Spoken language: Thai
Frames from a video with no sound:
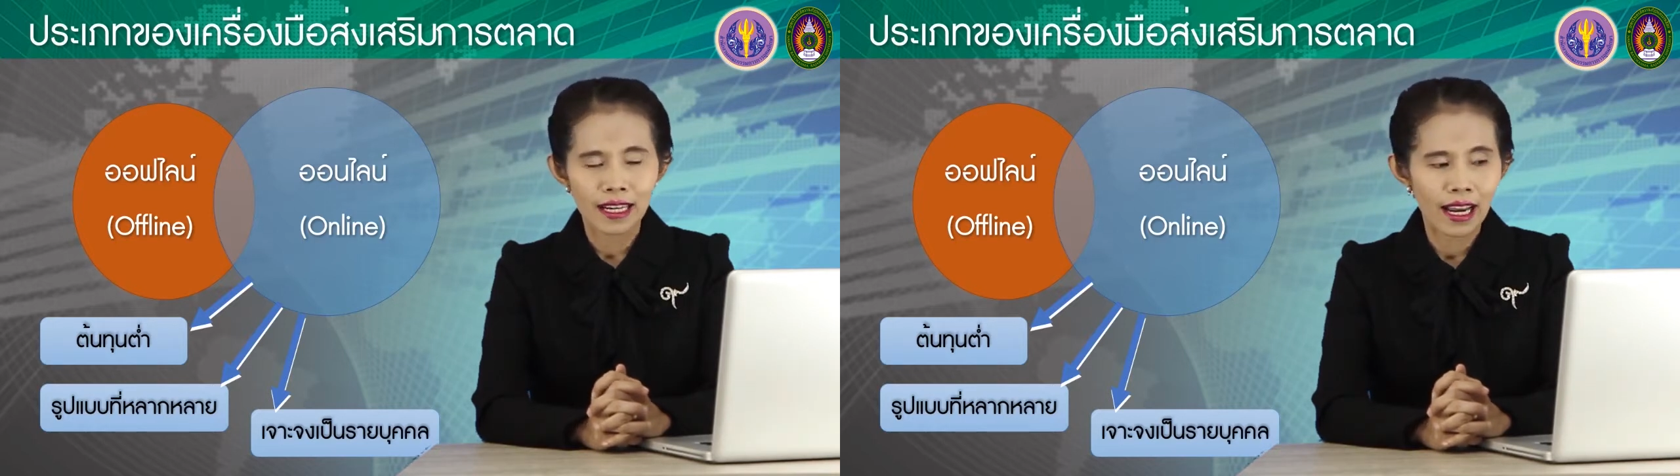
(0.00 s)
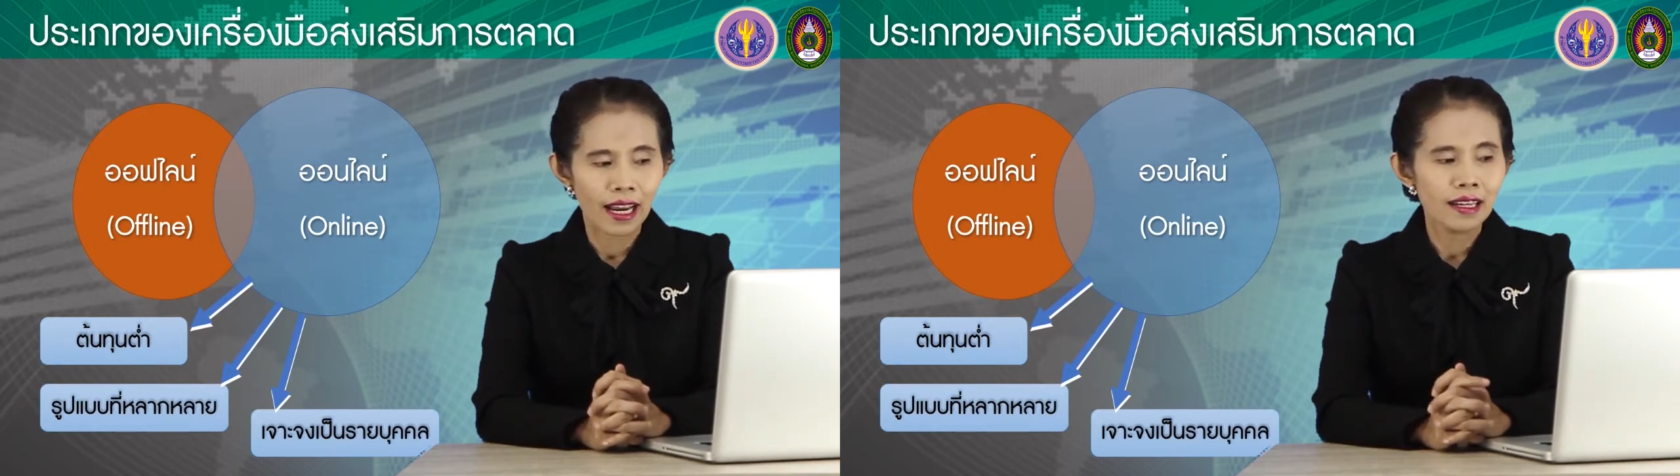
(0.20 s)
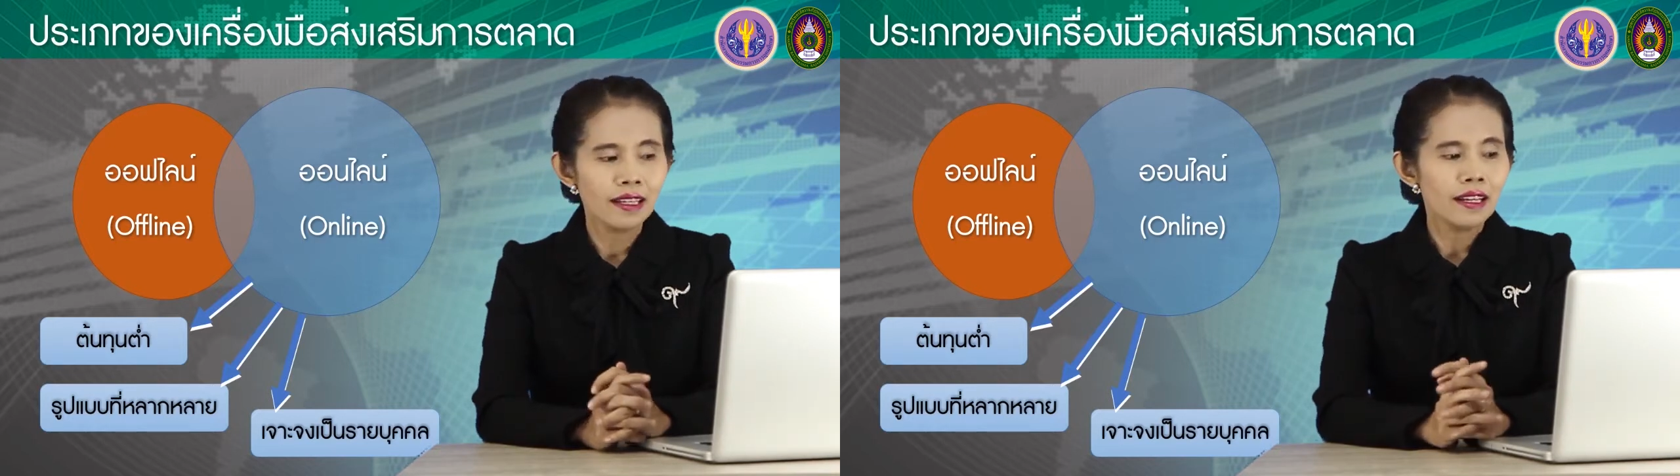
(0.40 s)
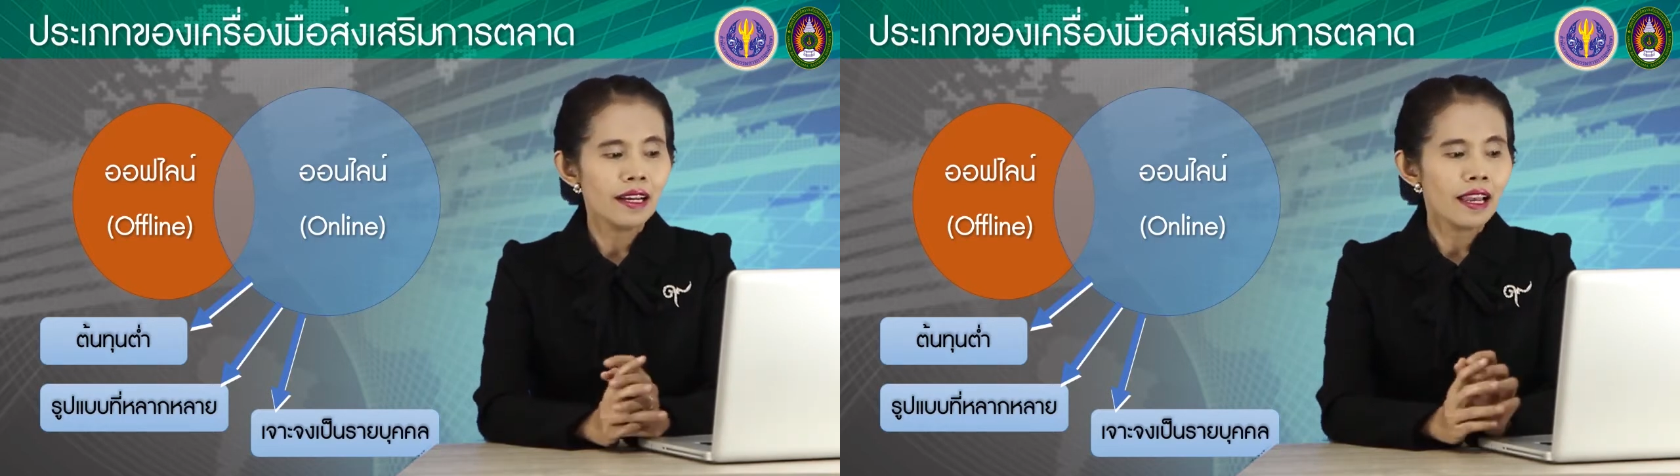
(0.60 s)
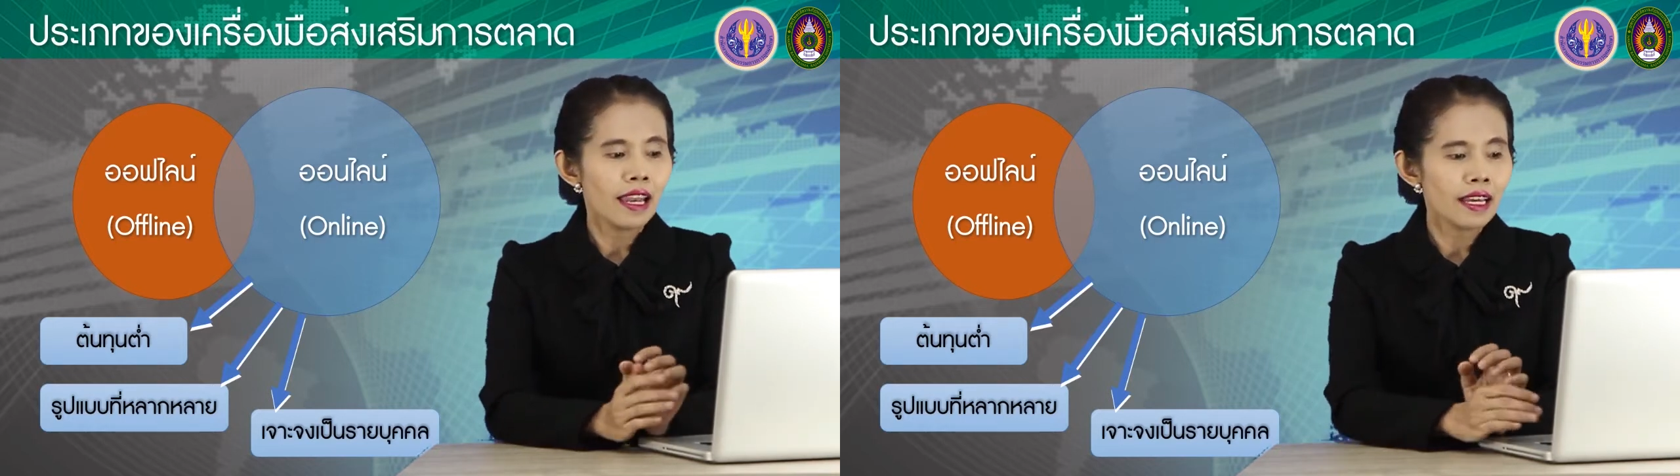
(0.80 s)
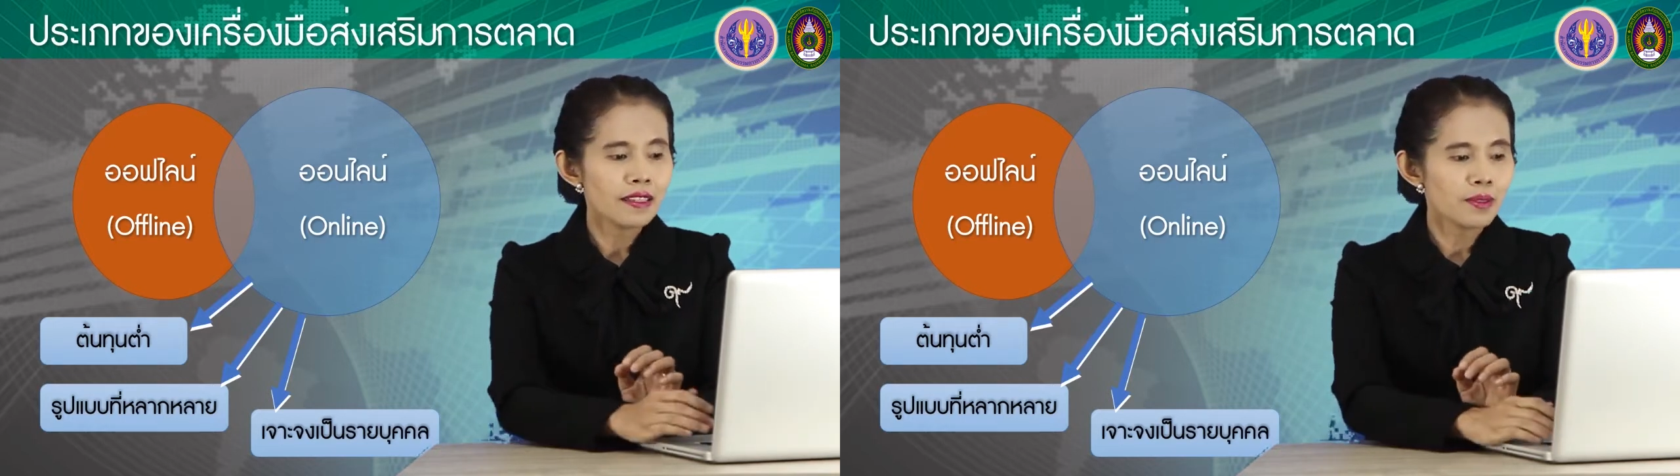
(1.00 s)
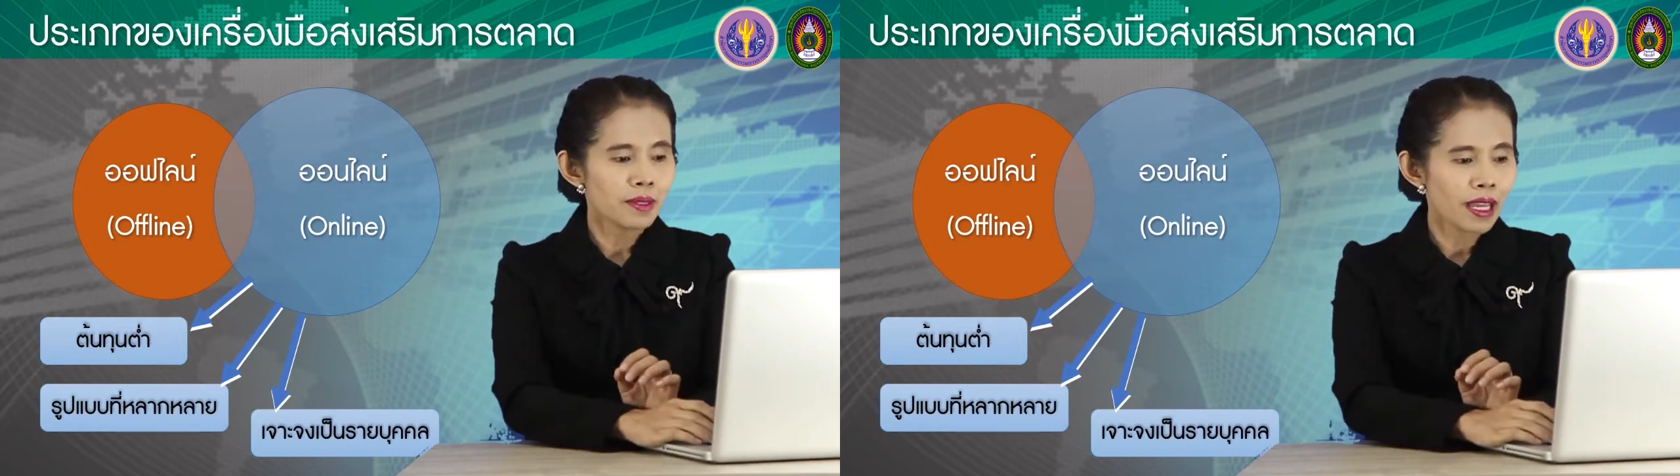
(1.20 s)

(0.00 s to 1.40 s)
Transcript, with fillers: นะคะ และสุด